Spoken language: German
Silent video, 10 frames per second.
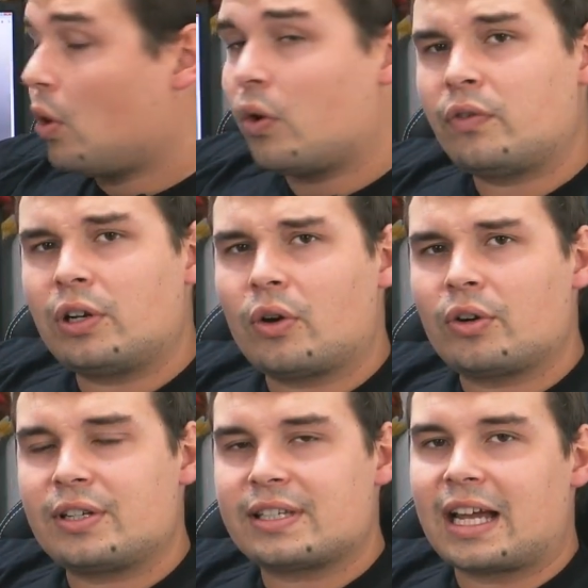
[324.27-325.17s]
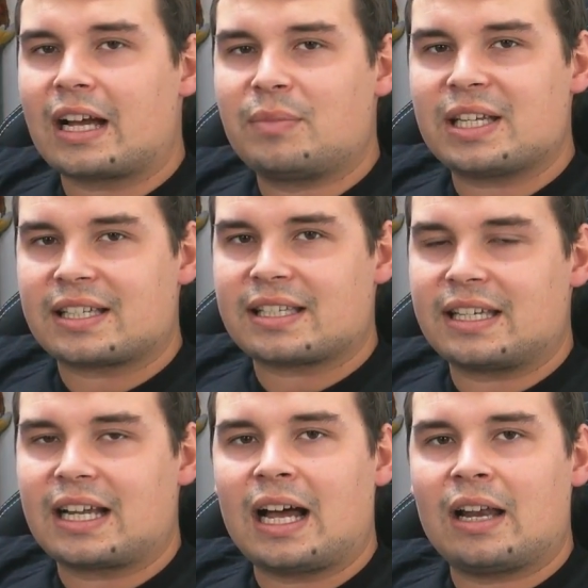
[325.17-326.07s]
Und für die Leute, die sagen, mir ist das
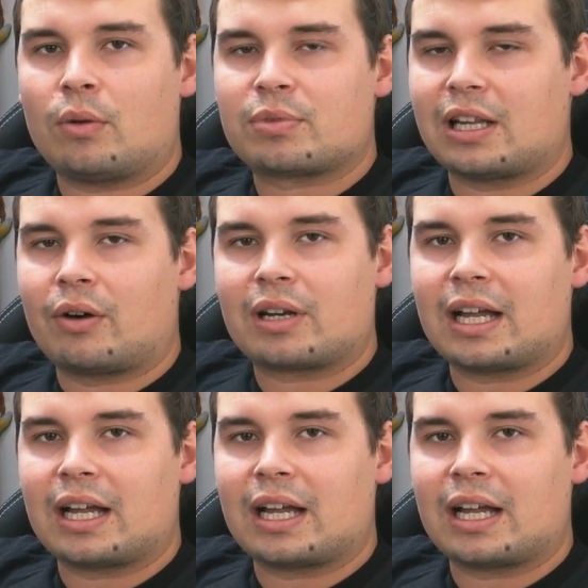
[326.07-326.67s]
egal, ob es laut,